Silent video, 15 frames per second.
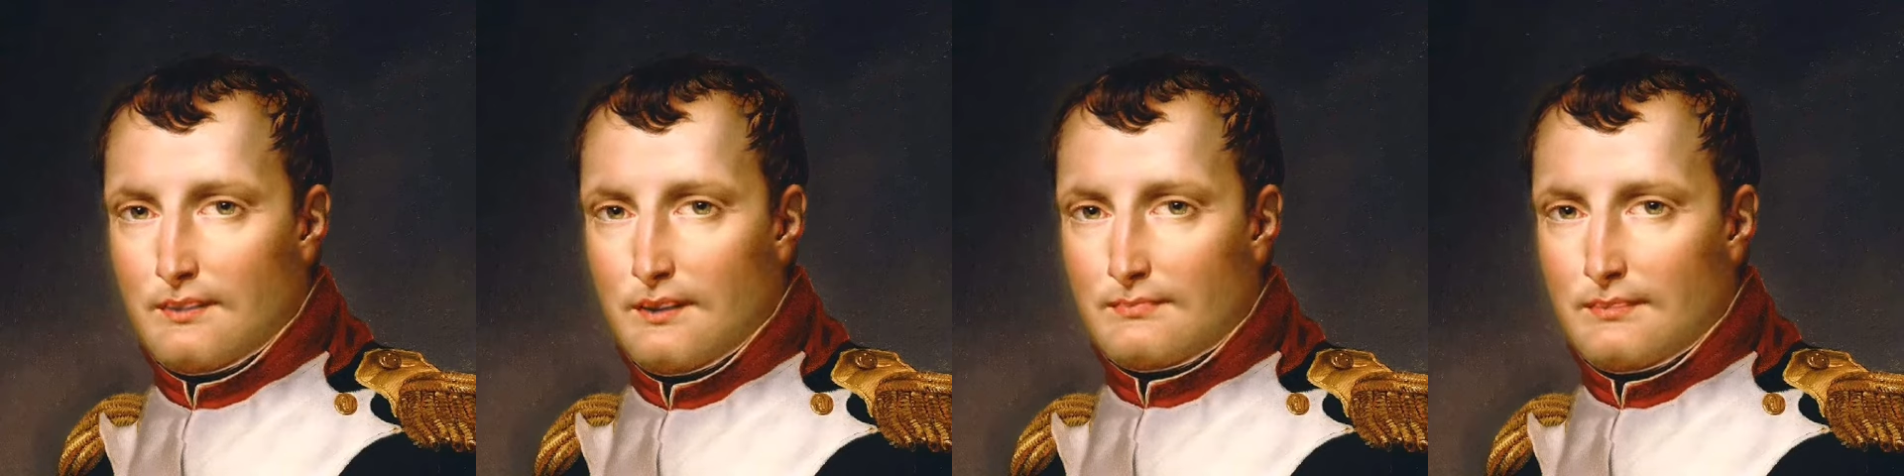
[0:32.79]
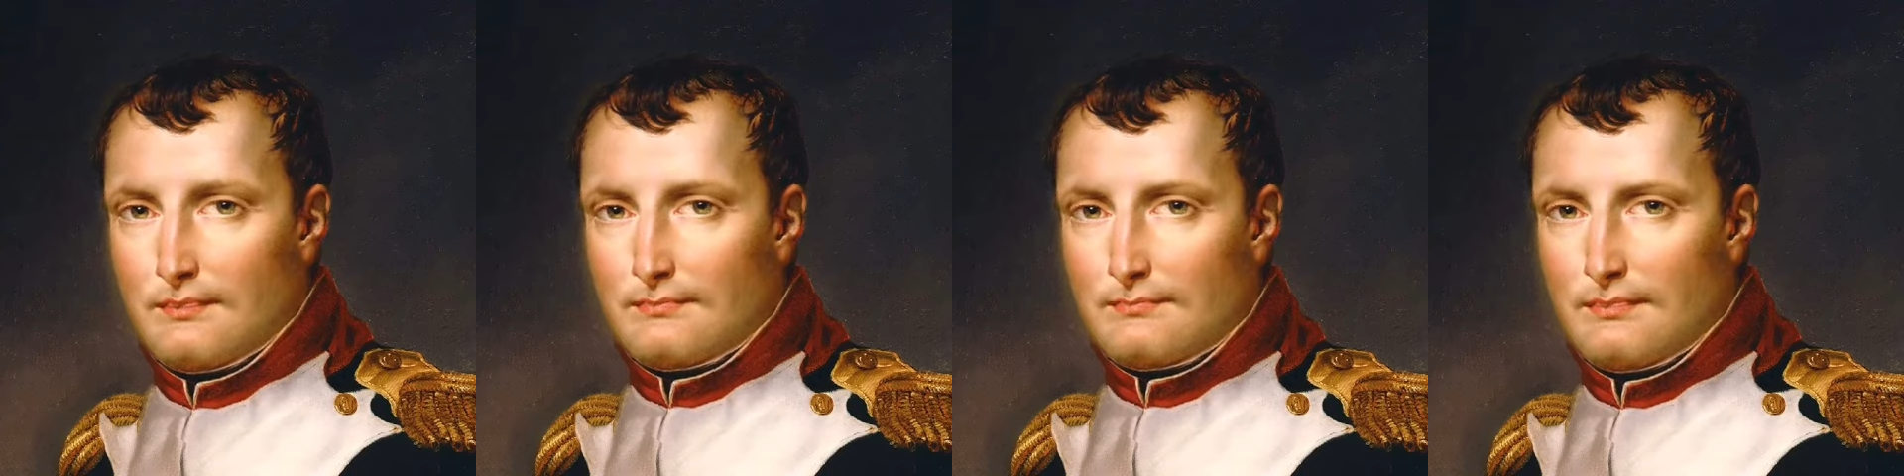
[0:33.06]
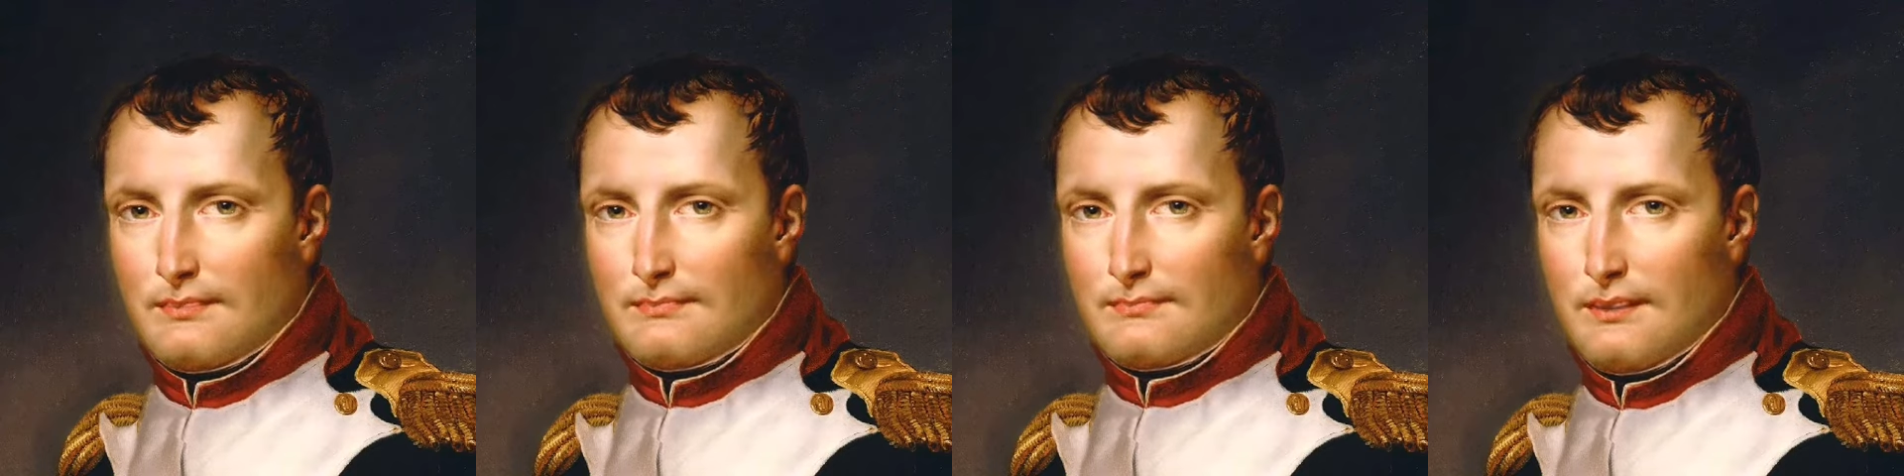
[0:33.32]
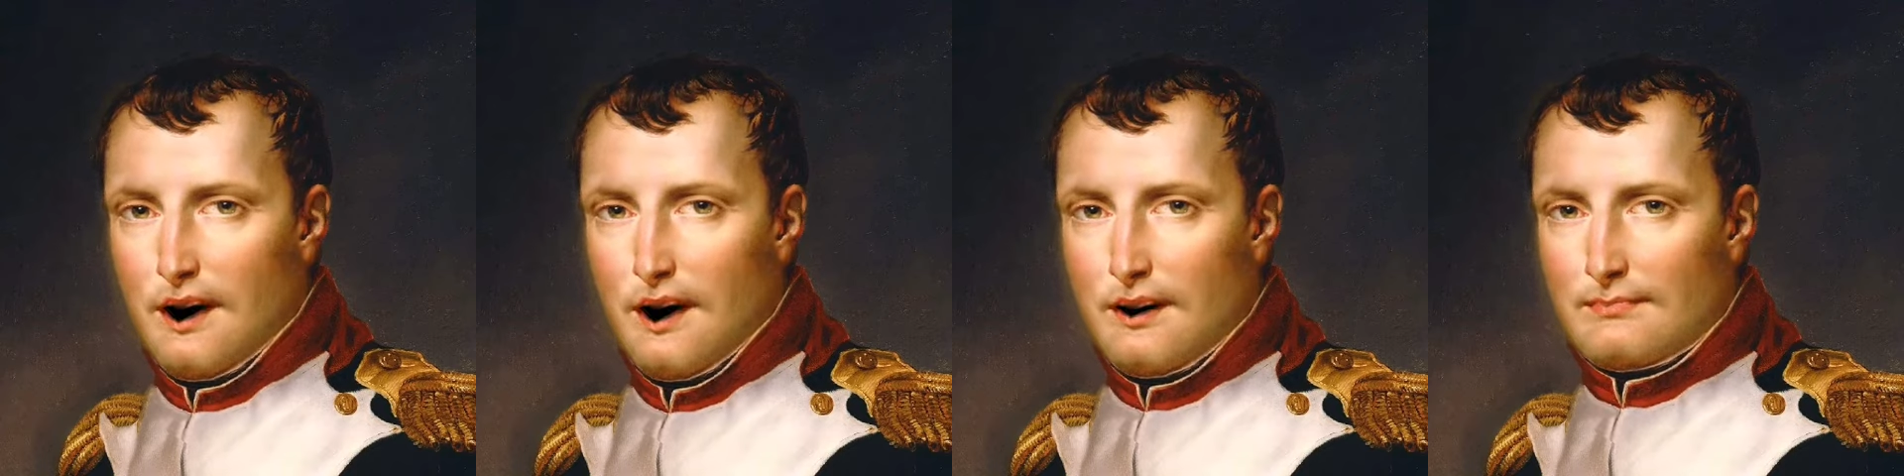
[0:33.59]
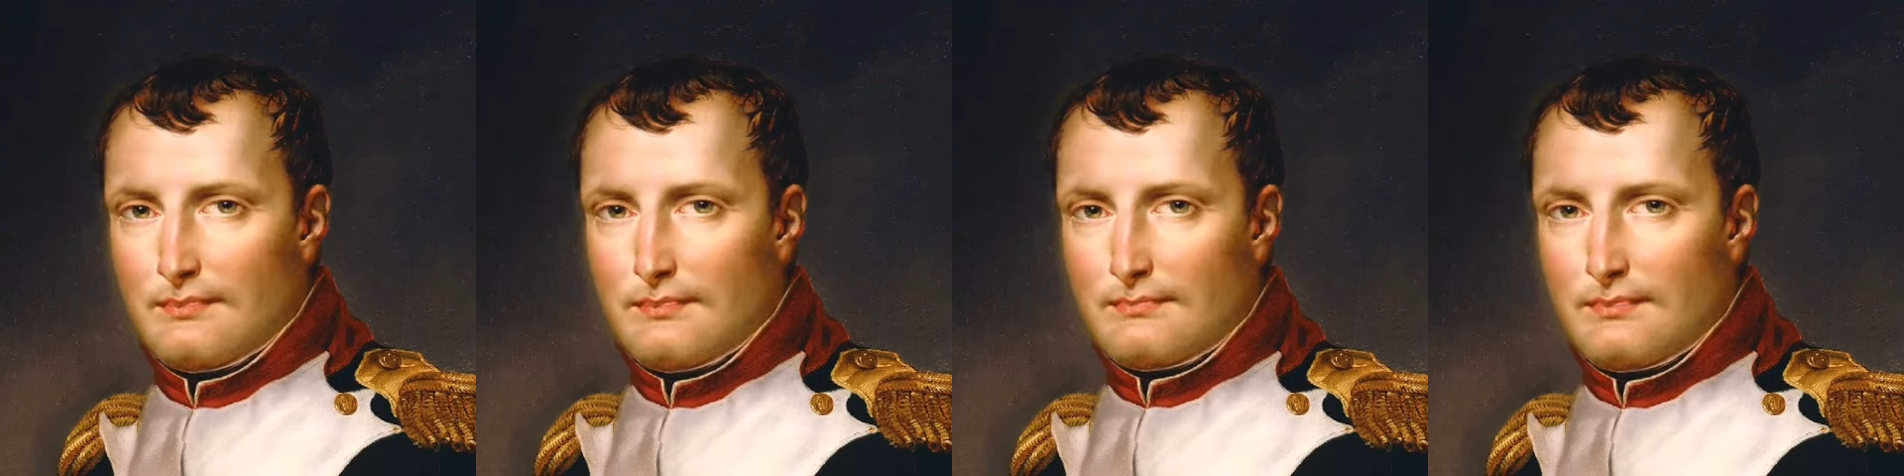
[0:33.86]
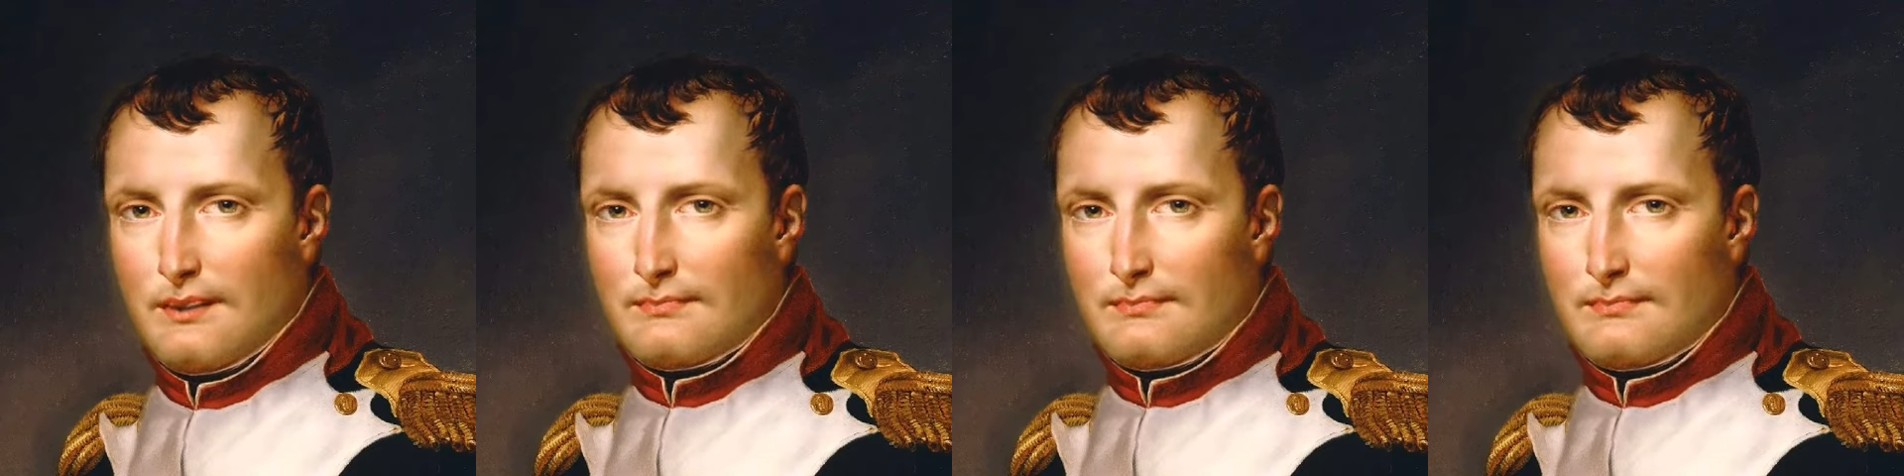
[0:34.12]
raconte que lors d'une